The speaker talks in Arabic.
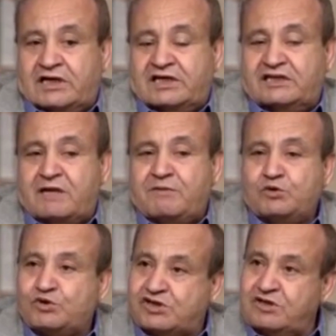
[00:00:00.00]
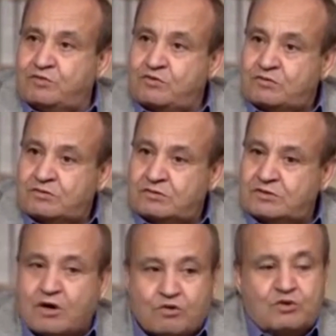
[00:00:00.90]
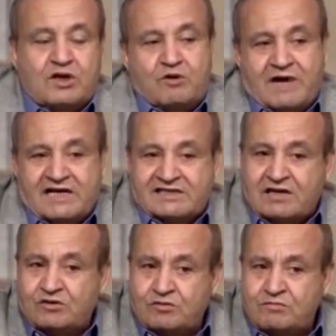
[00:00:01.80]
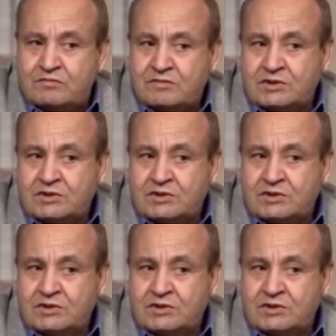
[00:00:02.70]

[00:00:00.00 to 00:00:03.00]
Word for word: عندما يصيبوا نقول لهم أحسنتم